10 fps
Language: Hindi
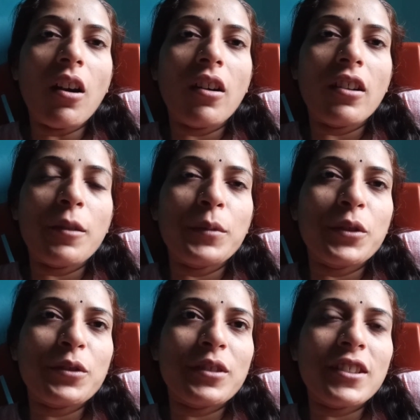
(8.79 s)
और अभी
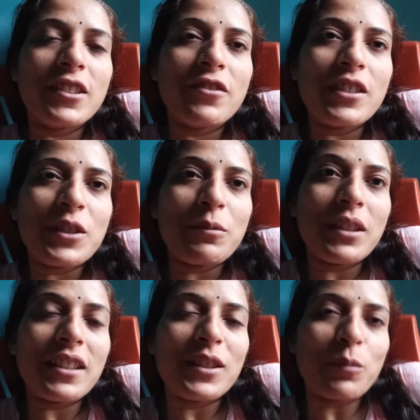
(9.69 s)
तो तीज
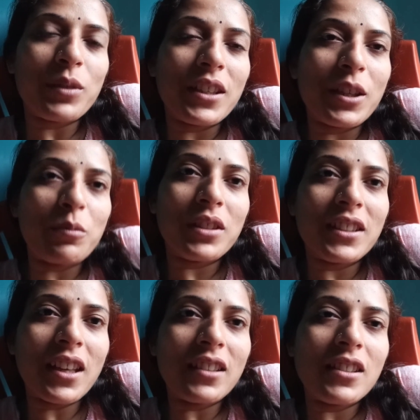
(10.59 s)
फेस्टिवल का सबके घर में
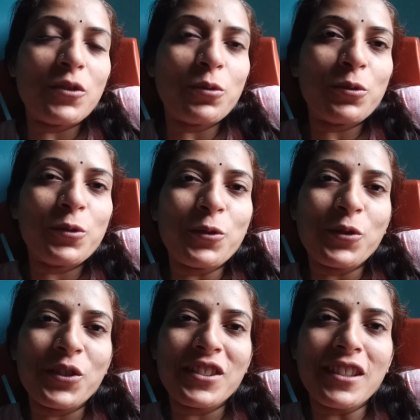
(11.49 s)
तैयारियां जोरों
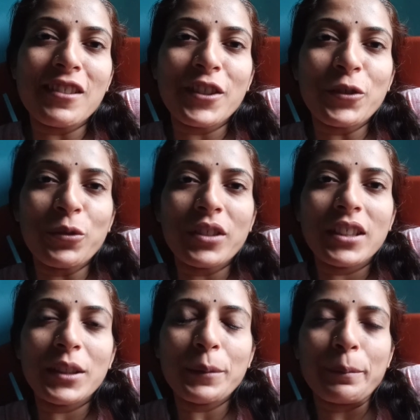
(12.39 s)
शोरों से चल रही
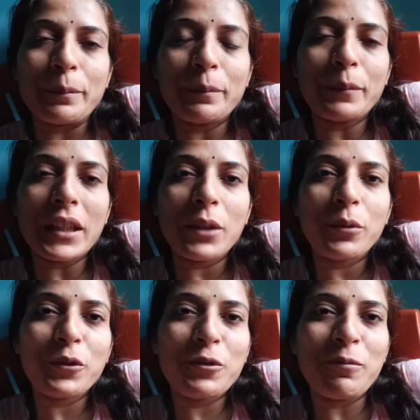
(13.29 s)
होंगी मेरे
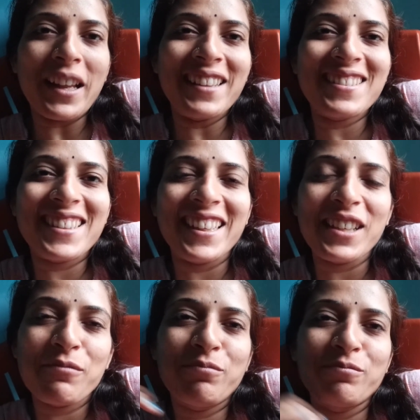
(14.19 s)
भी कुछ प्लान्स थे